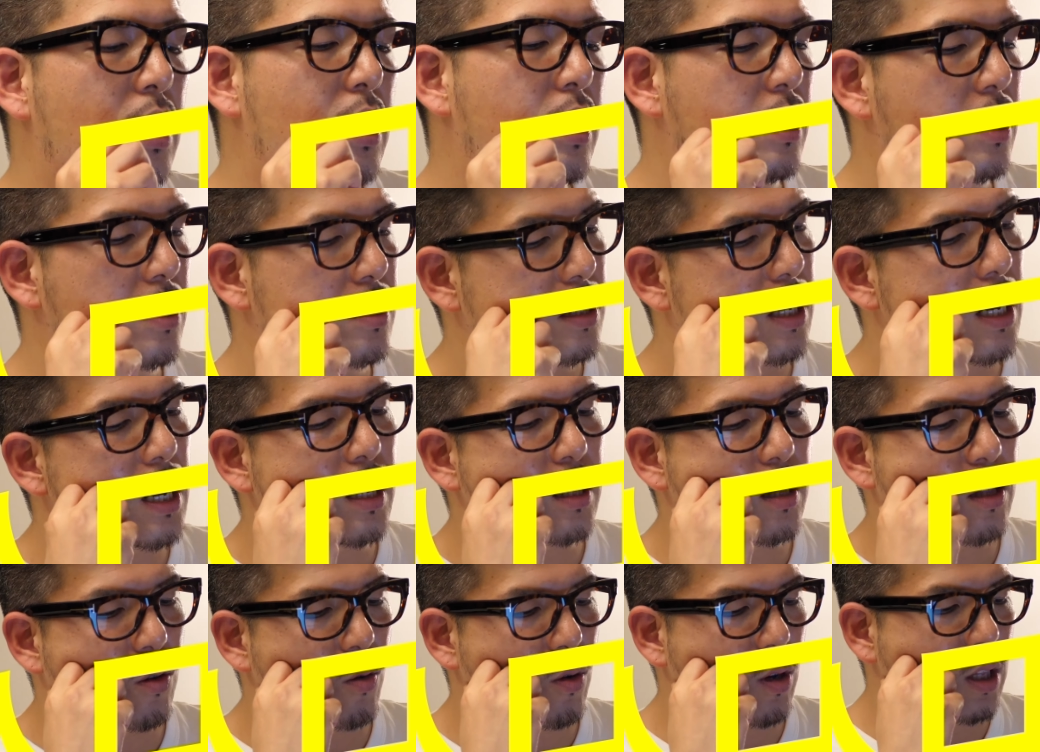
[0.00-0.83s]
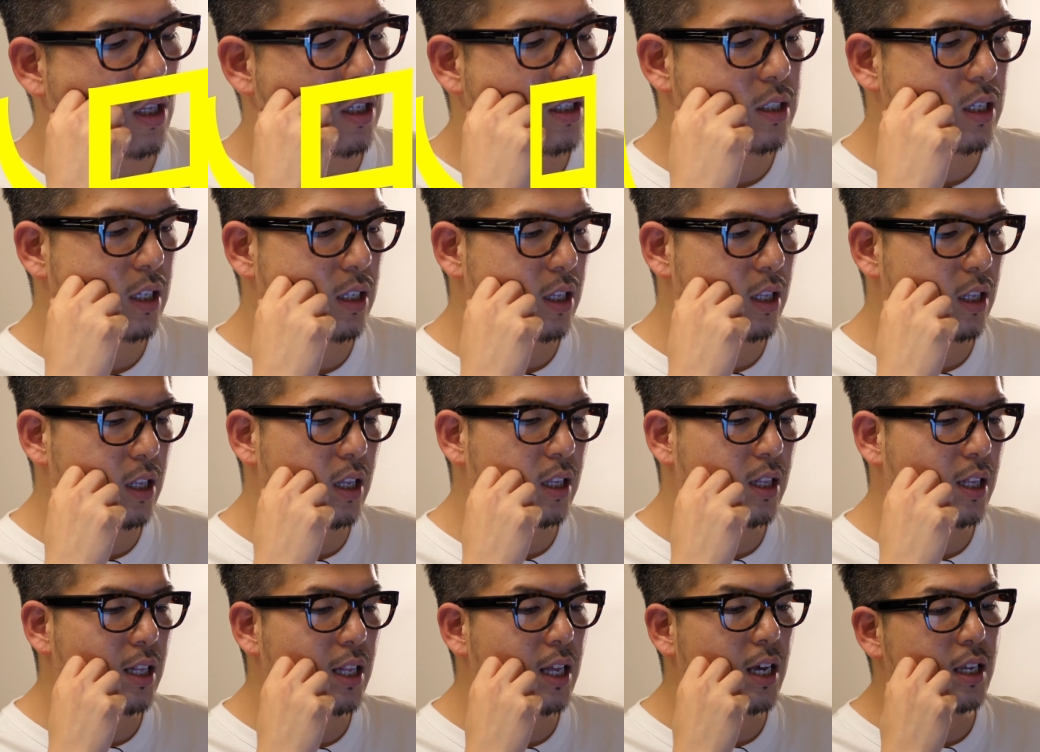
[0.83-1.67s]
いなんですかってお話しさせ
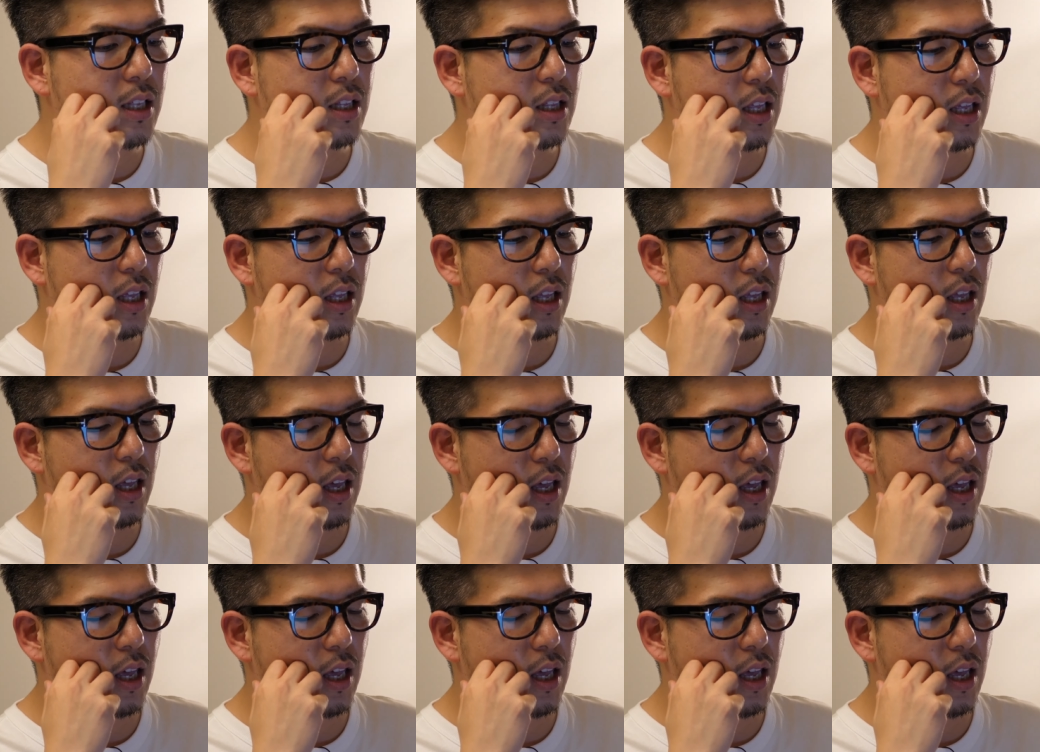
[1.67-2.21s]
ていただいて、